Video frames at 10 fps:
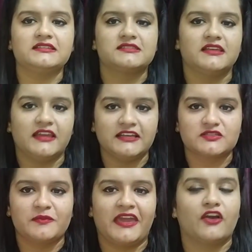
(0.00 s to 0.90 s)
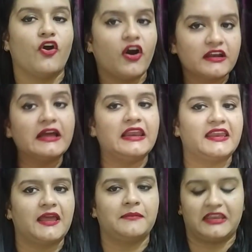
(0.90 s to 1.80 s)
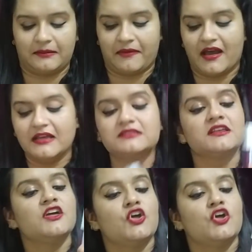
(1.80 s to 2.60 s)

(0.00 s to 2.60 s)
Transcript: सीरीज़ में एक और कलर है मेरे पास